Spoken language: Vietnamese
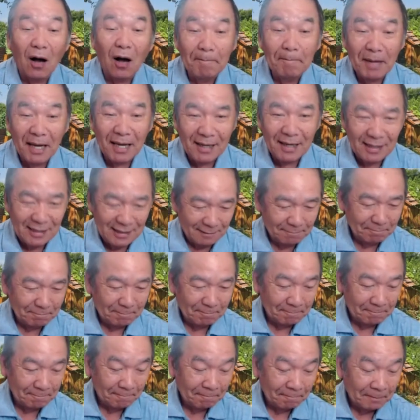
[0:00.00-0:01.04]
khó bê
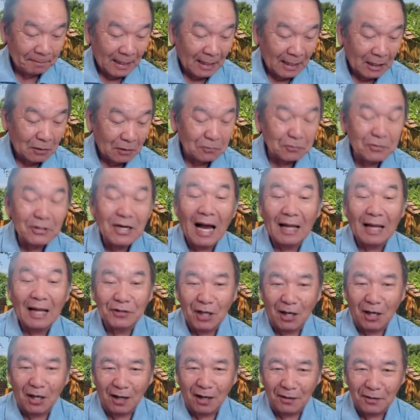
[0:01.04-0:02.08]
tôi cha
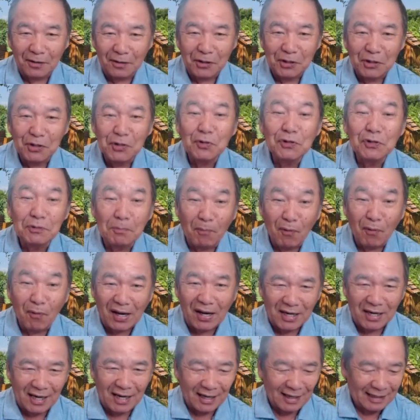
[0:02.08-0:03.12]
tờ là the news
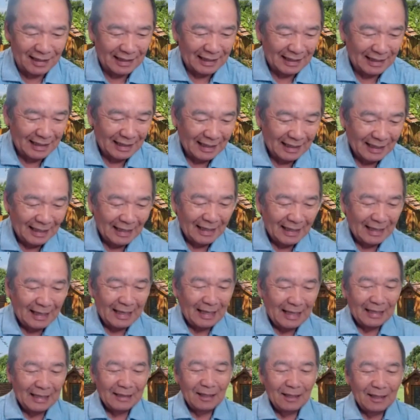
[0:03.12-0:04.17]
break
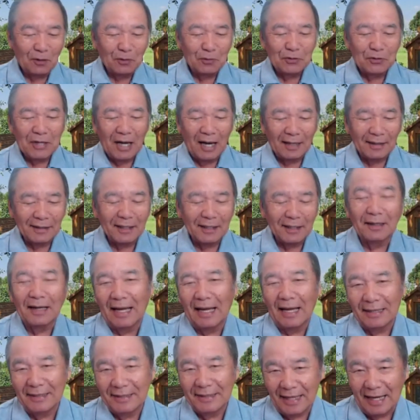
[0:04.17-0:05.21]
tôi cha tờ
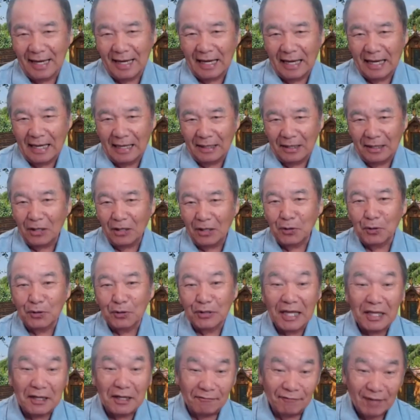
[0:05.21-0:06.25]
hai tia nhớ đầu
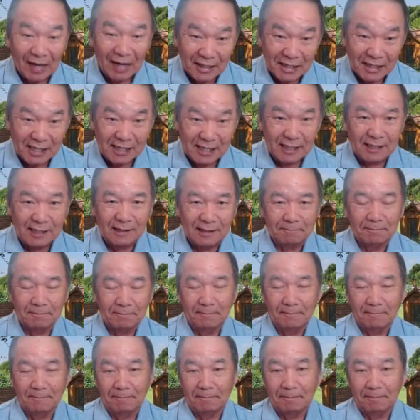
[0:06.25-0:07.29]
tết cho hoa kỳ
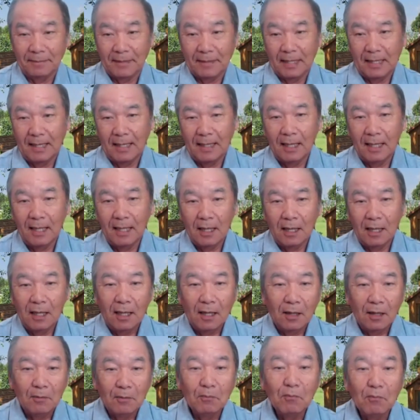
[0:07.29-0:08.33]

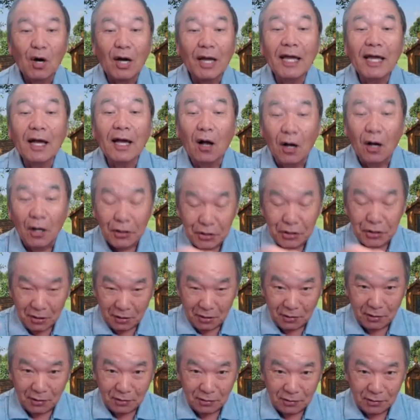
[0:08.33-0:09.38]
mọi ý họ
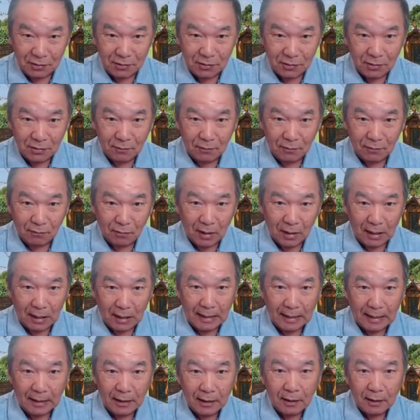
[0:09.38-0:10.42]
chờ
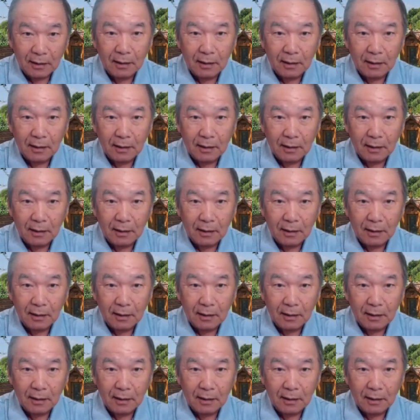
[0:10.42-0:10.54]
và